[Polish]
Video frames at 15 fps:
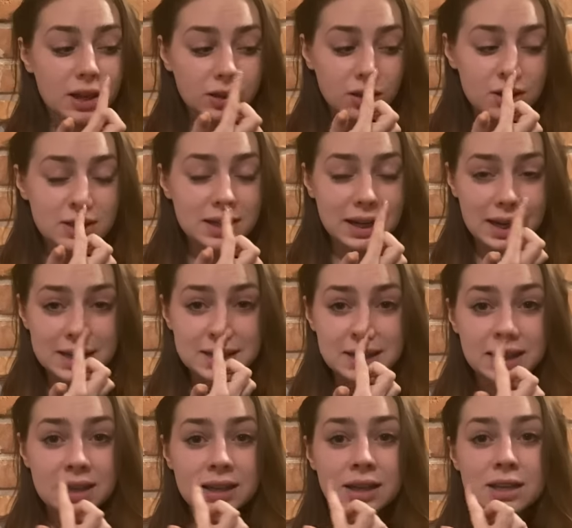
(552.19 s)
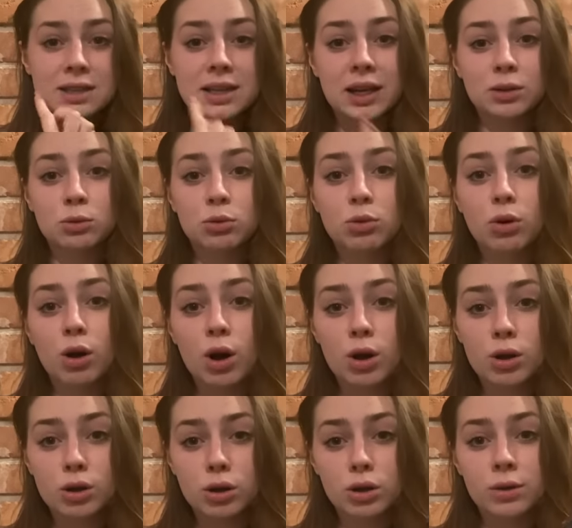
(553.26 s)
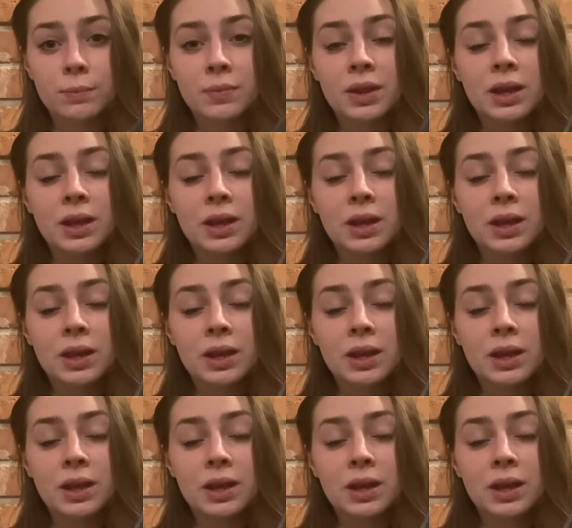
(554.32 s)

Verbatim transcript: To jest klasyk z gatunku horror.